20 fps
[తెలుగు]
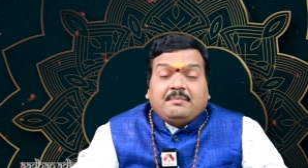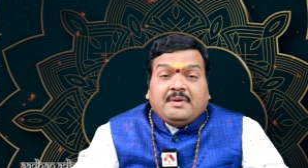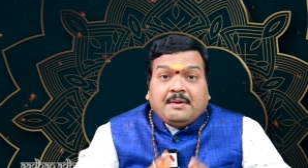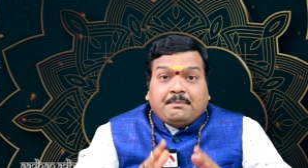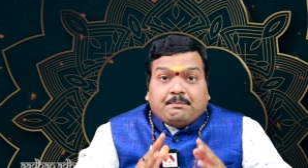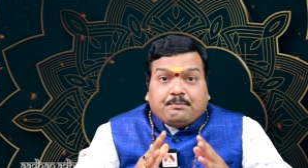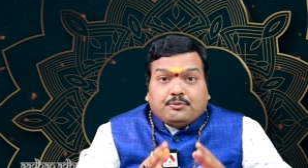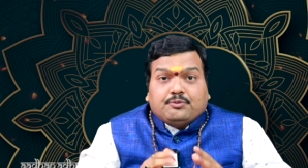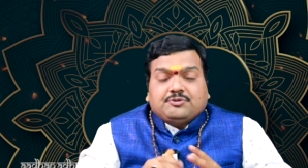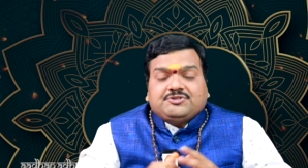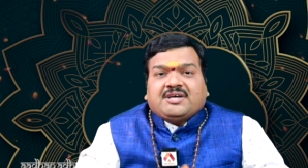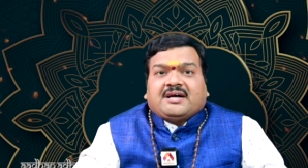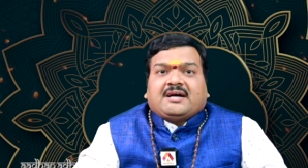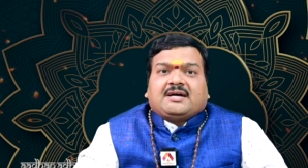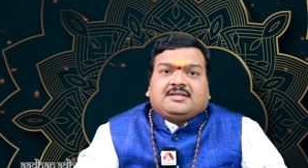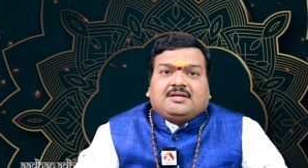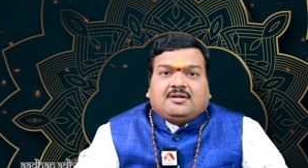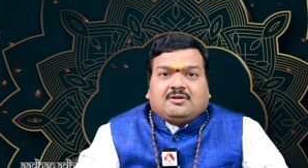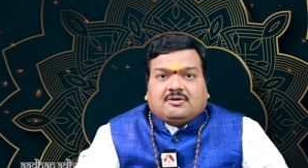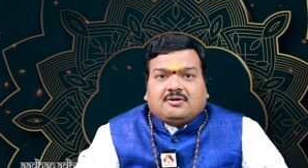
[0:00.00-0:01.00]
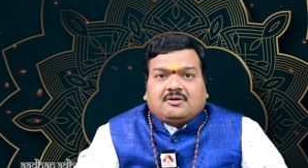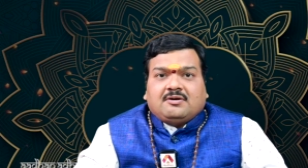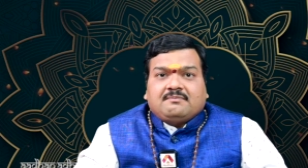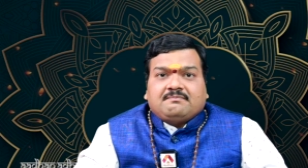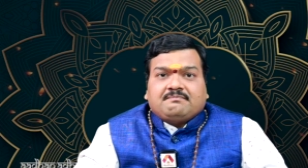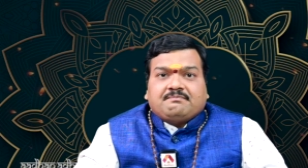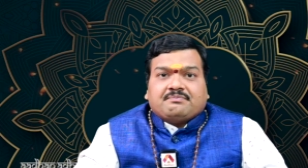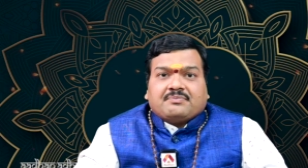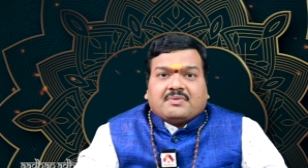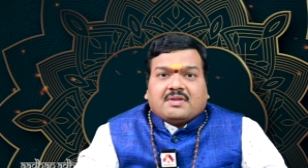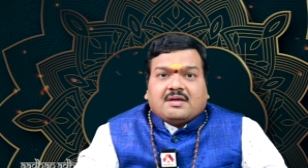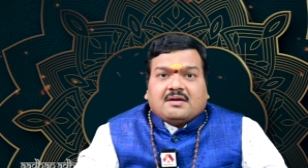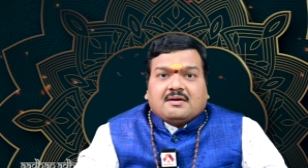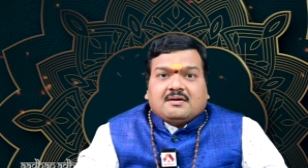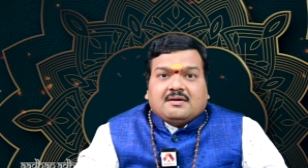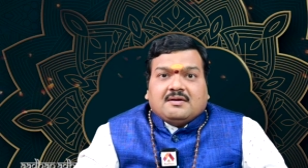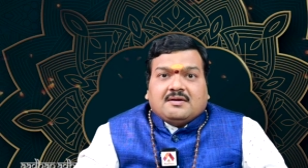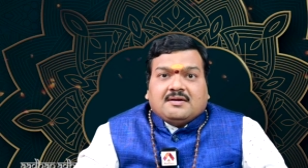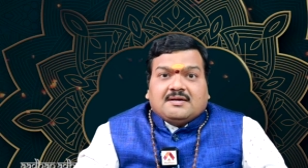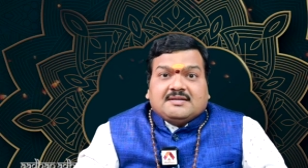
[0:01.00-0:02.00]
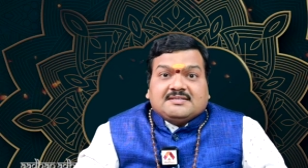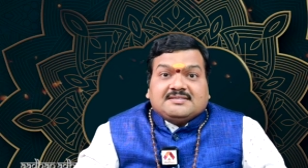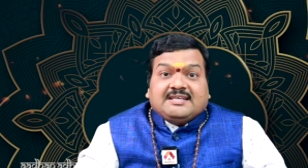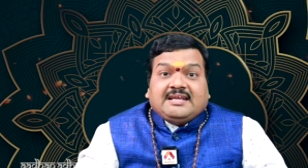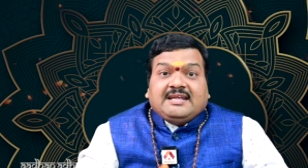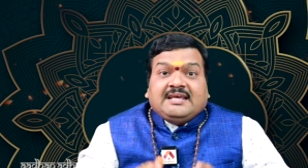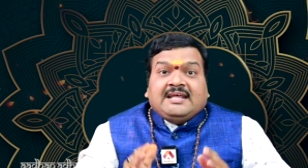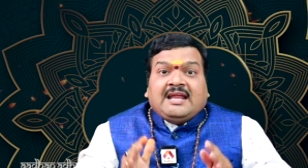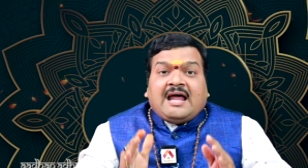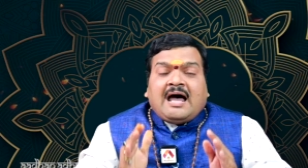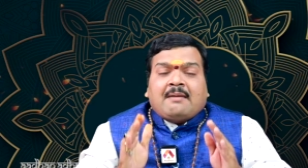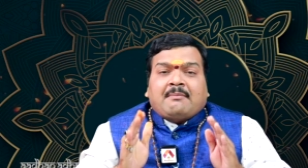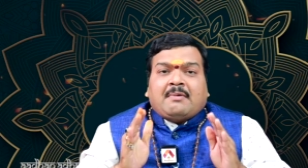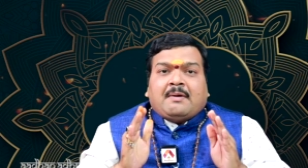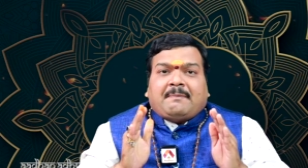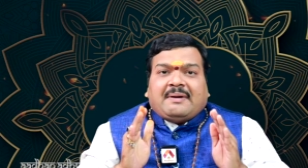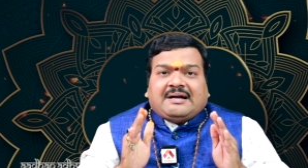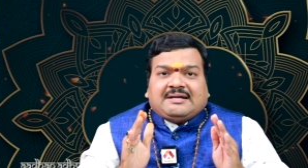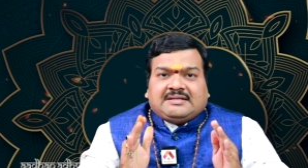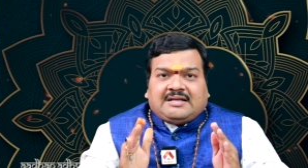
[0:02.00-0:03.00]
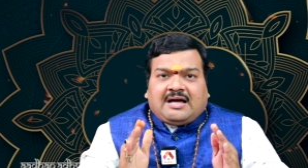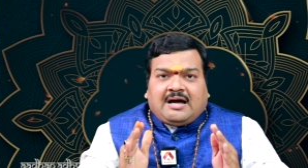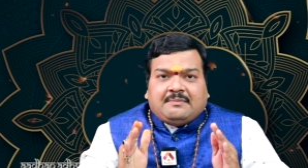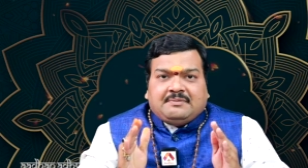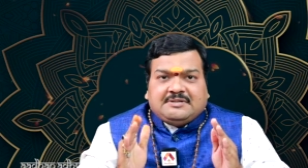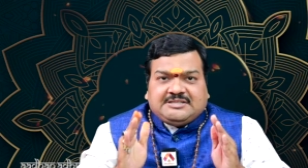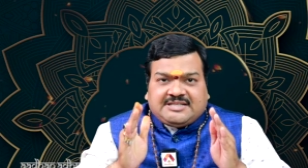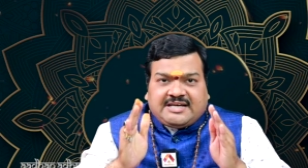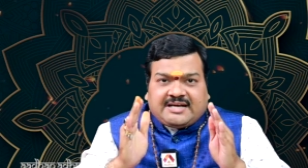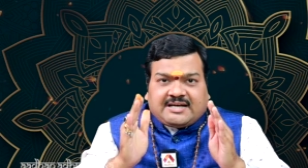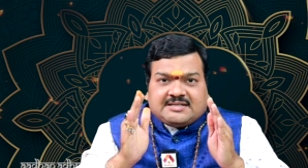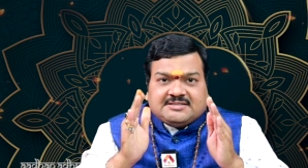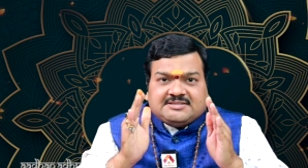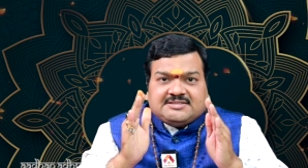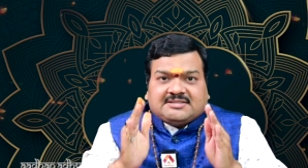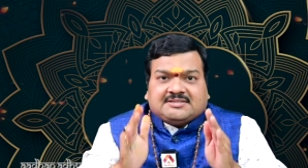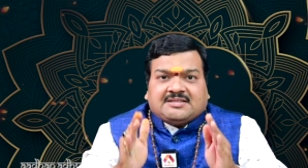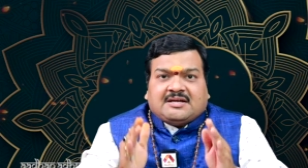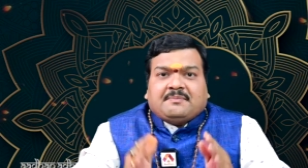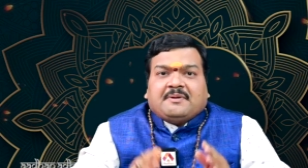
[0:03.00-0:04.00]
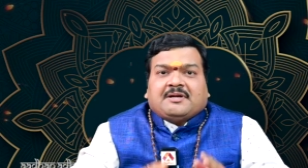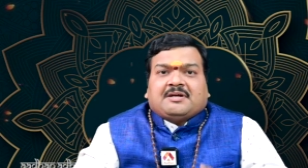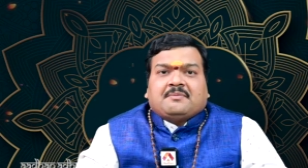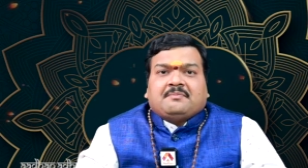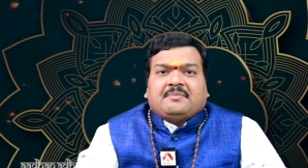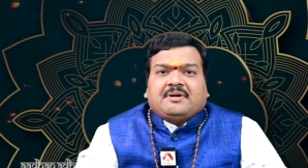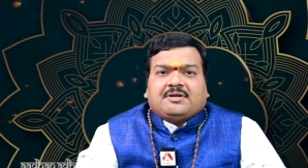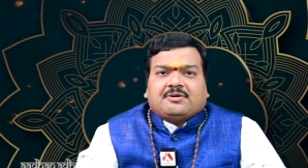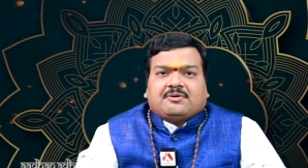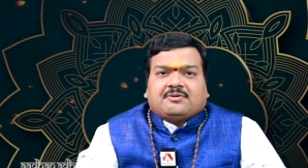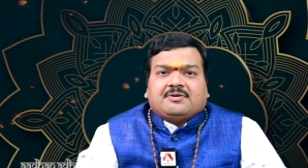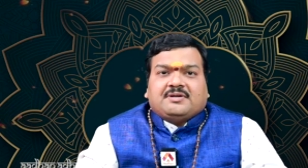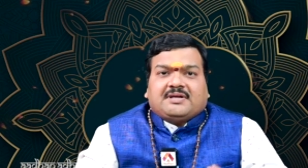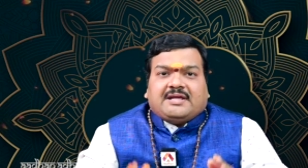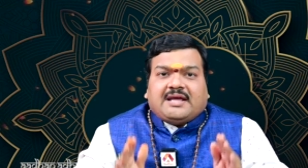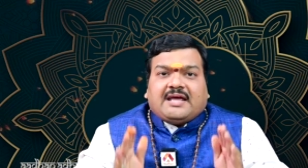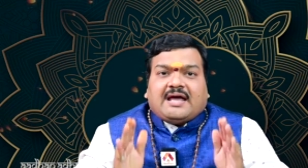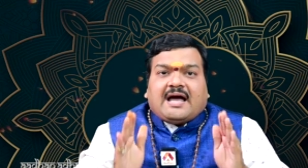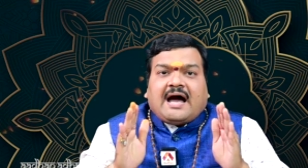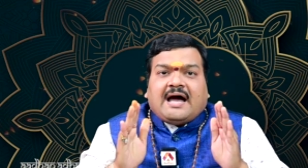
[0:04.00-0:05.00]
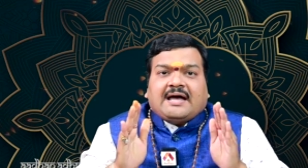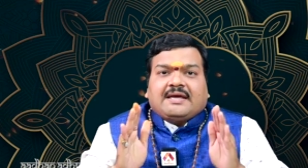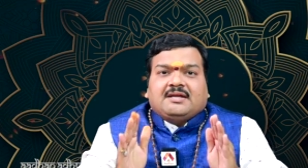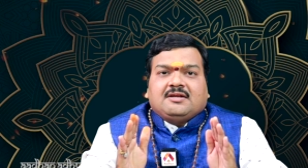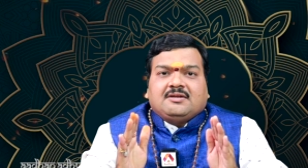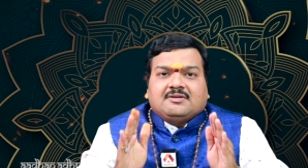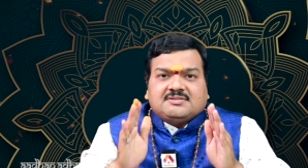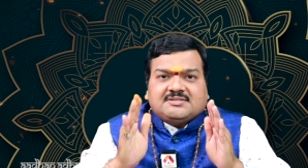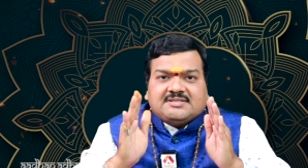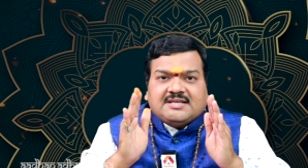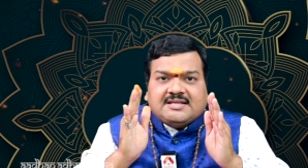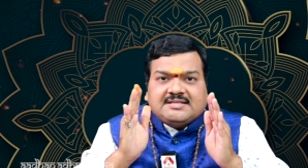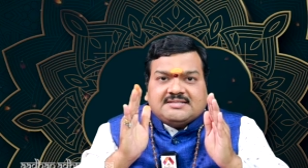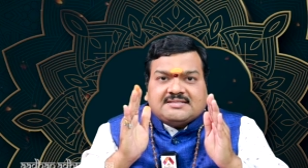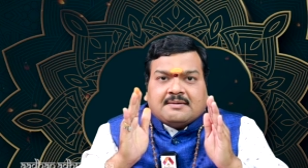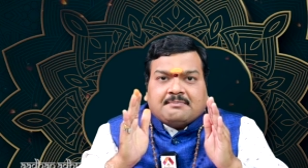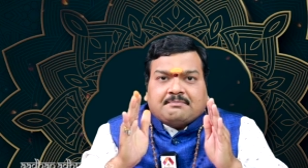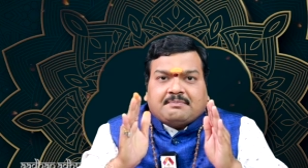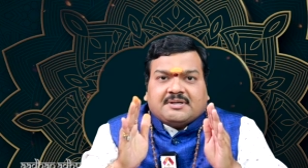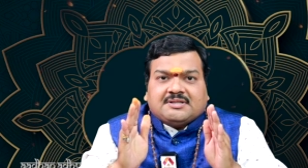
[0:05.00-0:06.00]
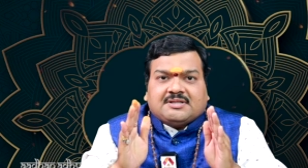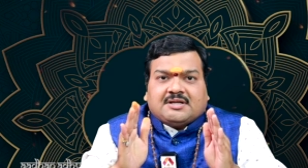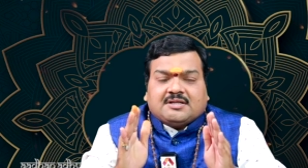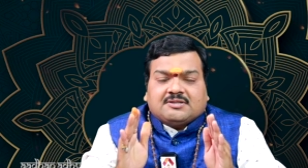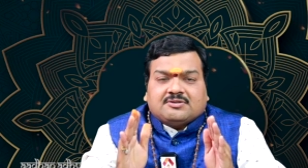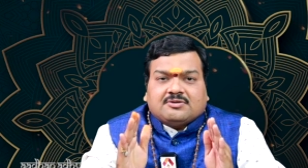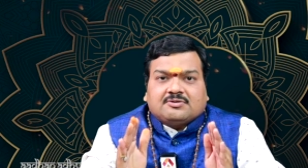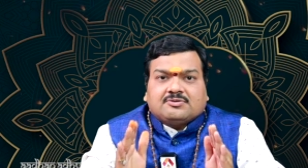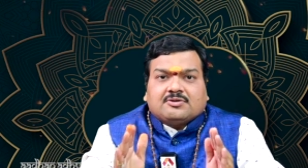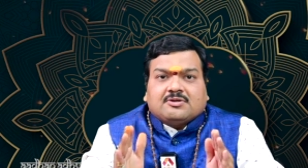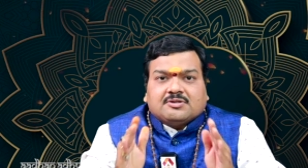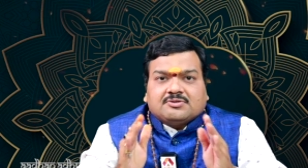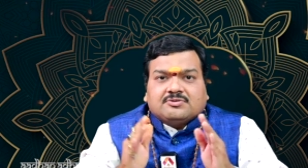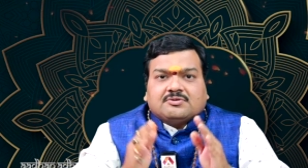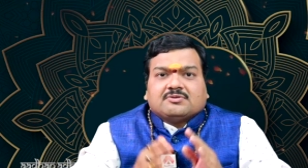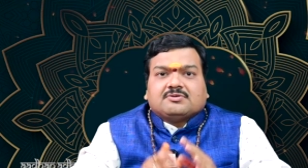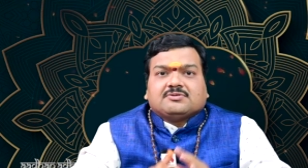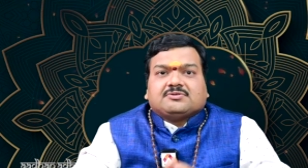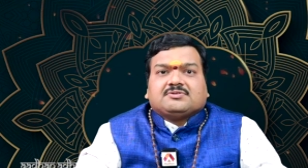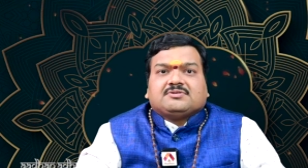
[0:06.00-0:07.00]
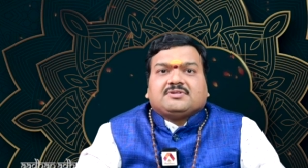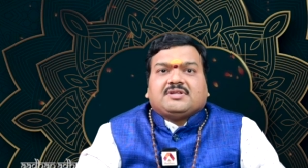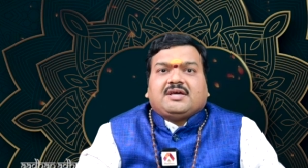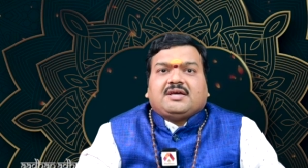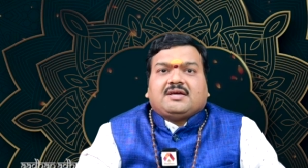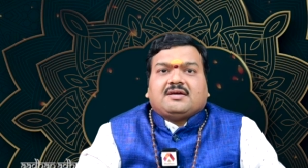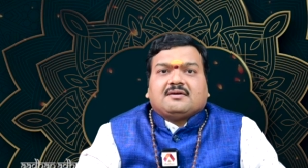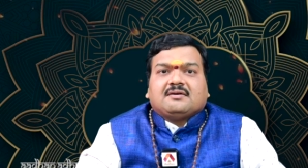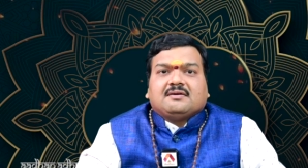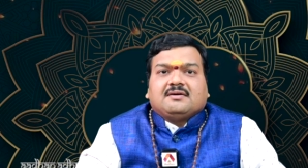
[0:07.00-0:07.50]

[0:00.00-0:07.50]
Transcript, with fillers: మీ పూజ గదిలో శ్రీరామ పట్టాభిషేకం చిత్రపటం పెట్టుకుంటే ఆ ఇల్లు సిరి సంపదలతో తొలతూగుతుంది